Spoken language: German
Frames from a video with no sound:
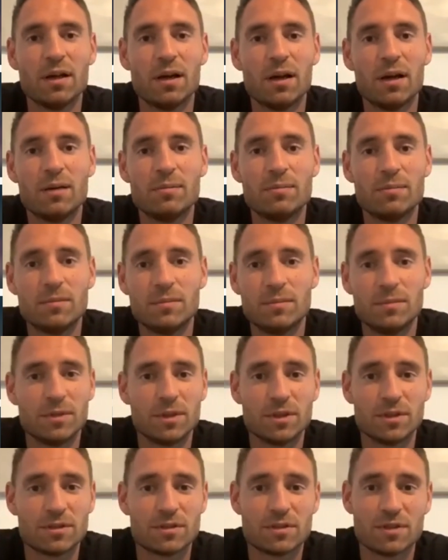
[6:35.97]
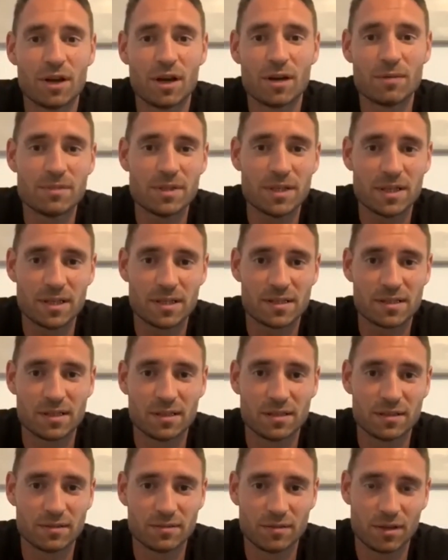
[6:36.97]
Ähm, da habe ich jetzt,
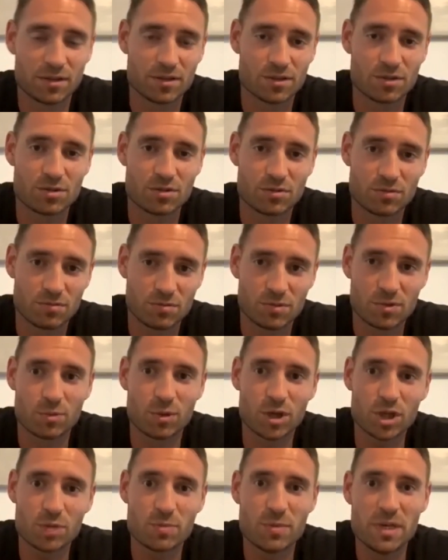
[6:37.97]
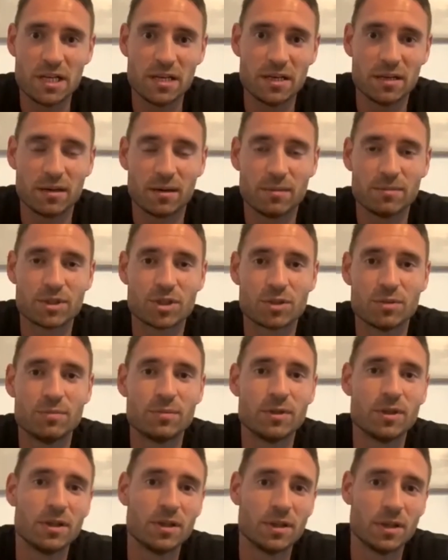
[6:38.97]
äh, also zwei Spiele habe ich
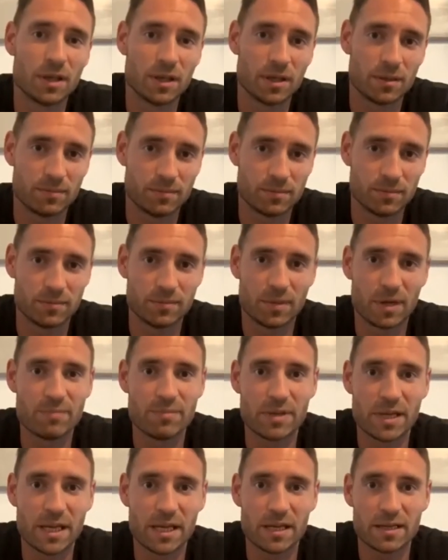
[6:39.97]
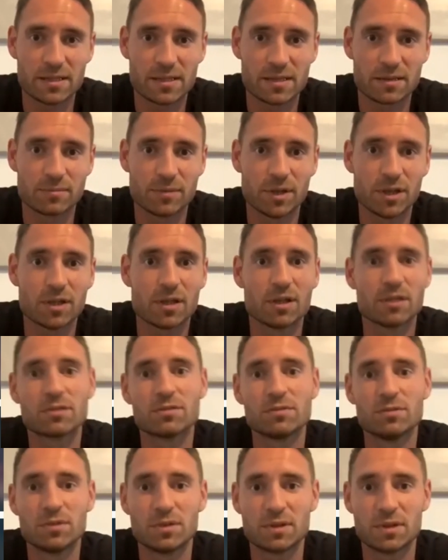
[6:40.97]
schon mal ähm, beim BR jetzt gemacht
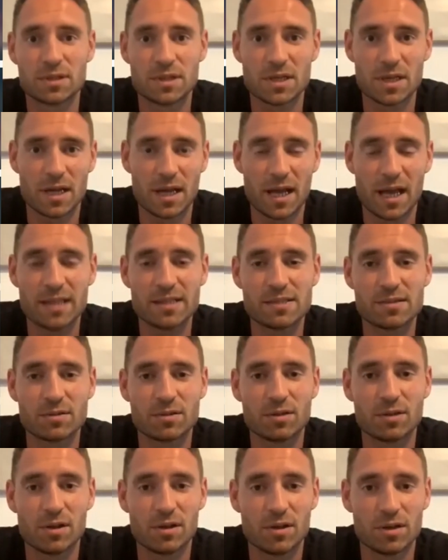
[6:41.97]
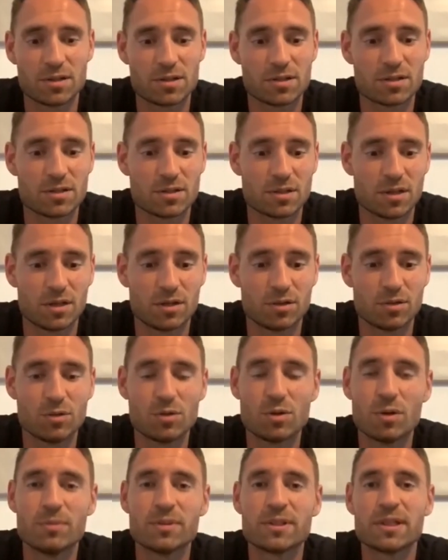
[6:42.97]
gehabt und äh, eins sogar als äh,
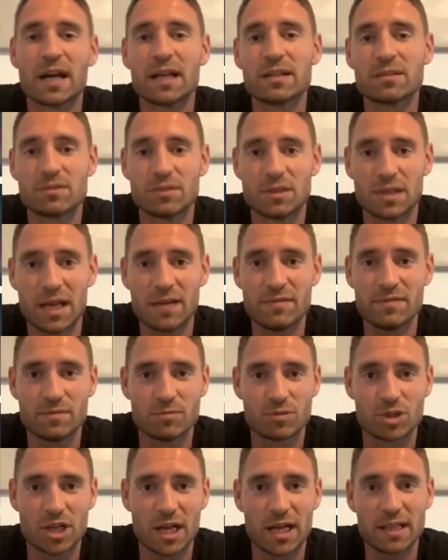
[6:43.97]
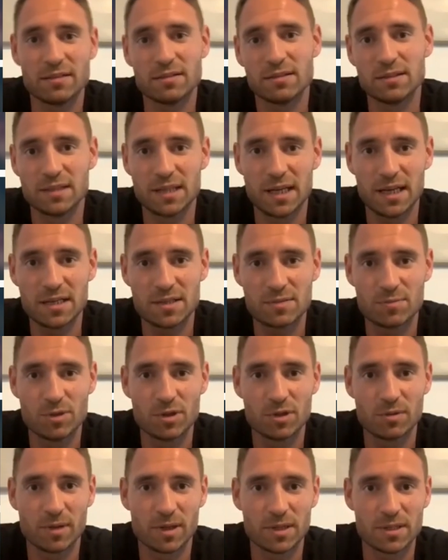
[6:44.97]
Co-Kommentator live im Stadion in
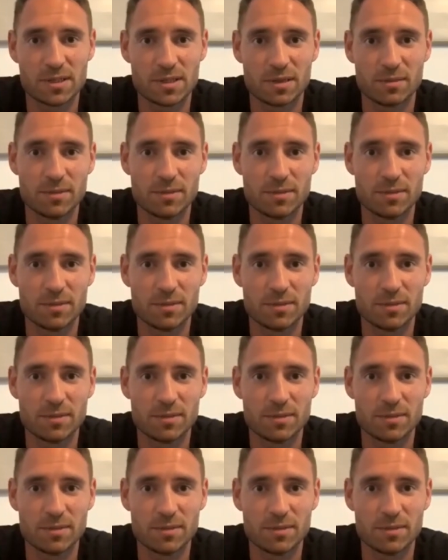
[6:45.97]
Regensburg war das